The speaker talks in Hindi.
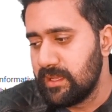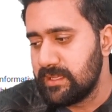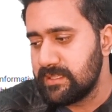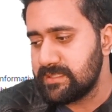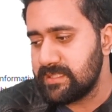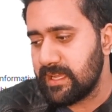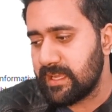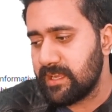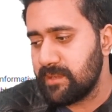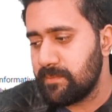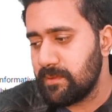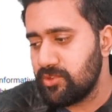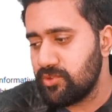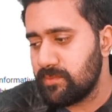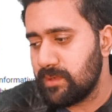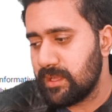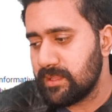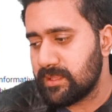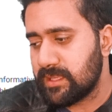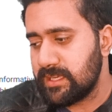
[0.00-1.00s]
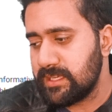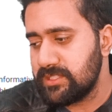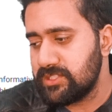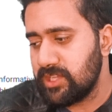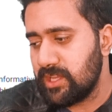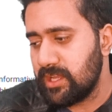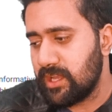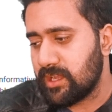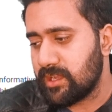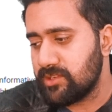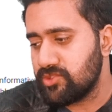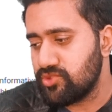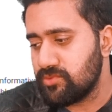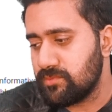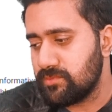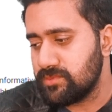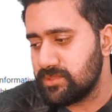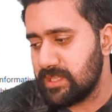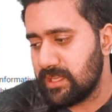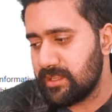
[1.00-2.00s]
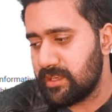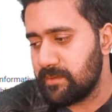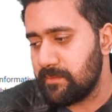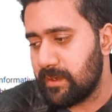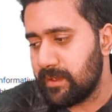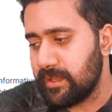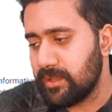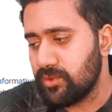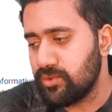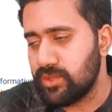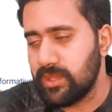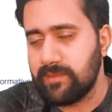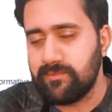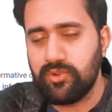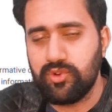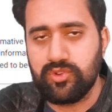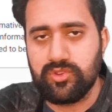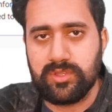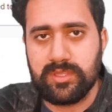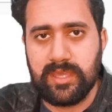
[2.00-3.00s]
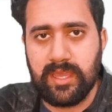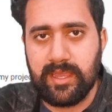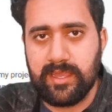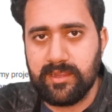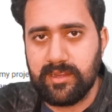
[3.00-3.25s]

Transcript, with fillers: सेकंड पे जो बात की जाए अगर जो ज़्यादा डिमांडिंग होती है वो होती है